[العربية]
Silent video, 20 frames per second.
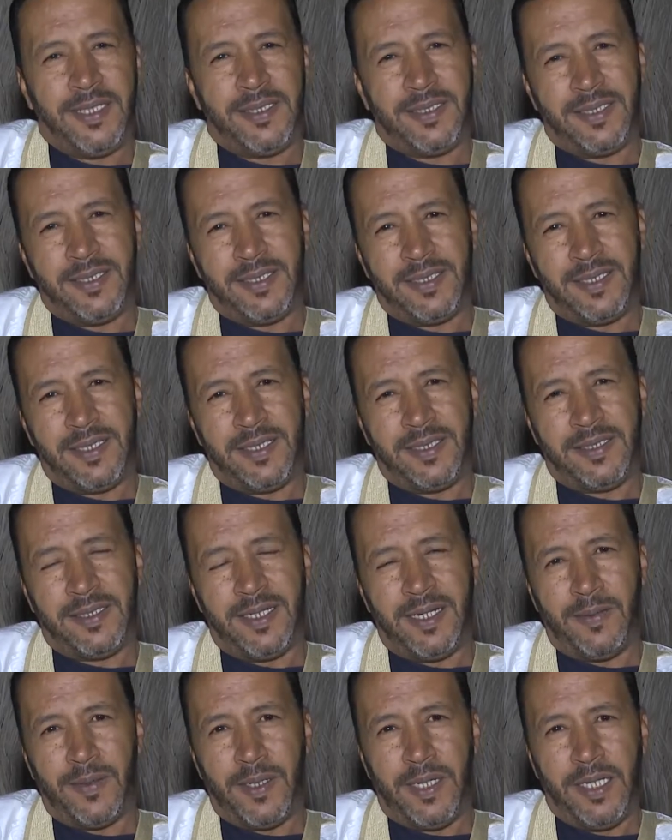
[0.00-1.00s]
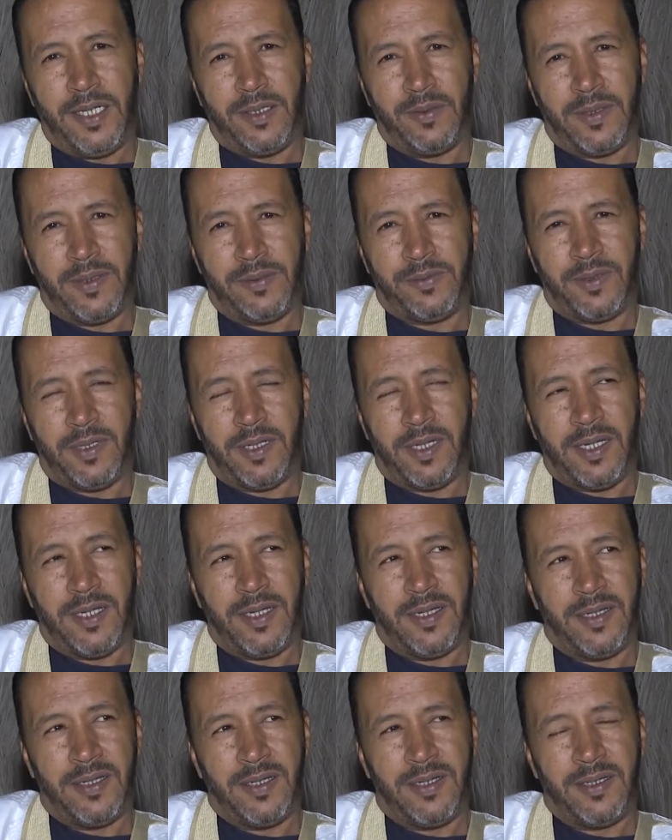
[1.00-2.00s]
بداية السلام عليكم ورحمة الله
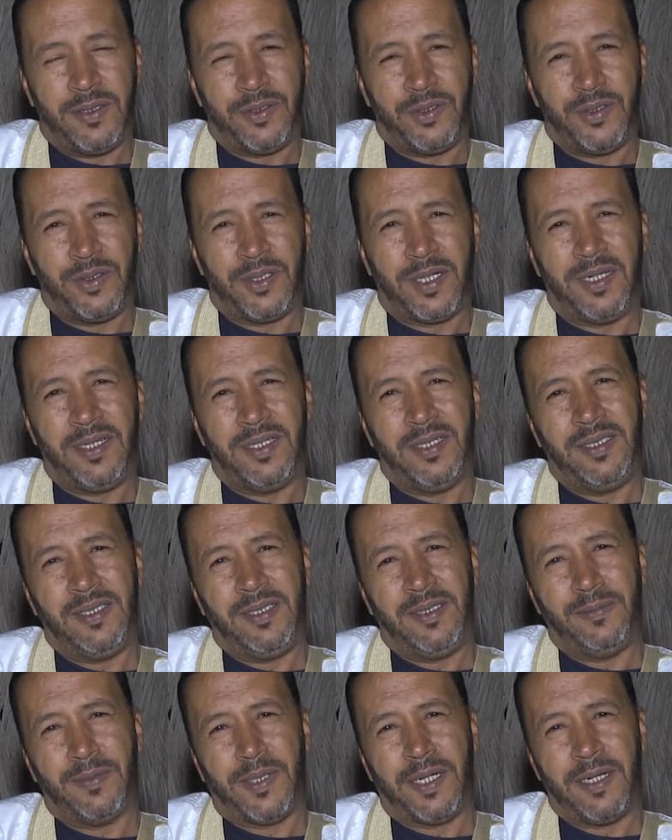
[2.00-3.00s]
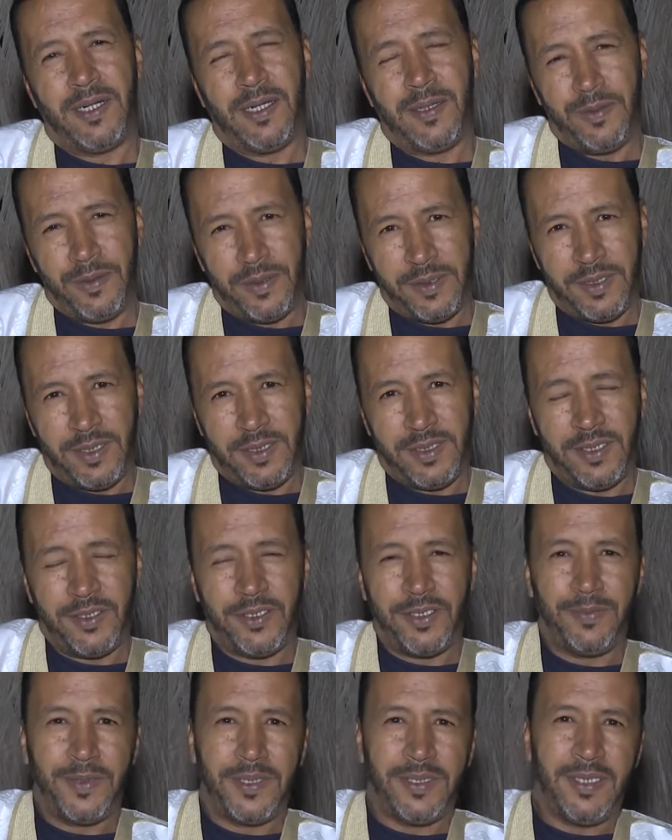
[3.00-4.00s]
شكرا لبرنامج
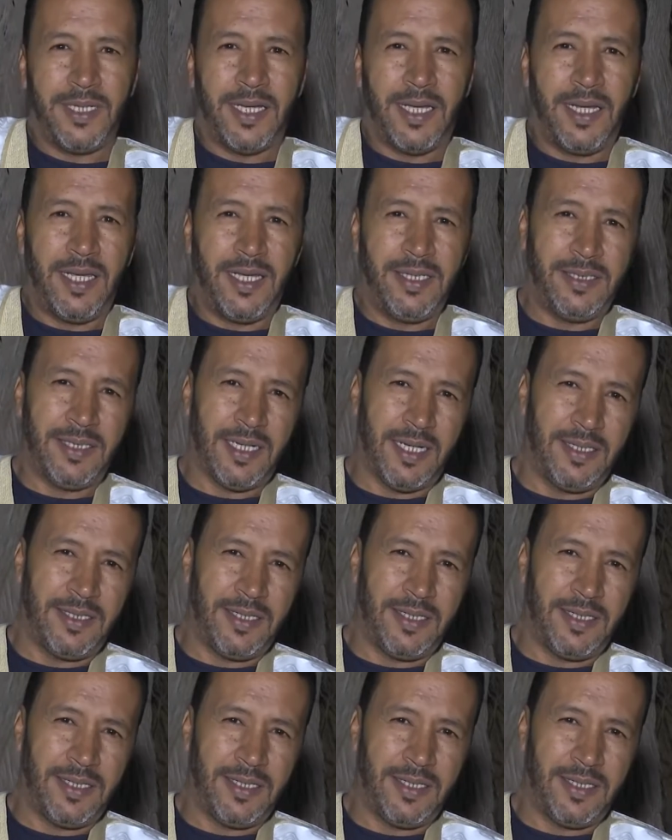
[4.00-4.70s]
تجربتي على إتاحة